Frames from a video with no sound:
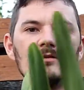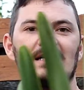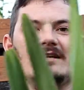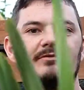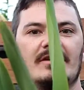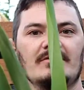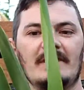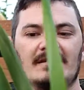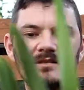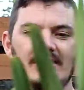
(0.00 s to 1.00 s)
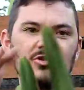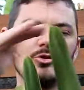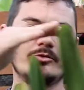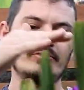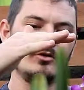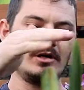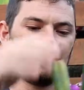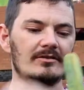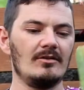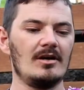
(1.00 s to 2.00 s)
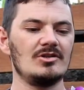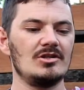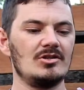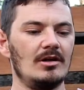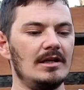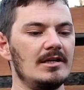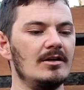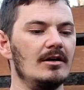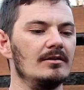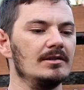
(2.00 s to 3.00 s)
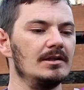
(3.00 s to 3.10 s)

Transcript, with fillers: cada vez mais sadios. Olha só, gente, olha aqui, ó.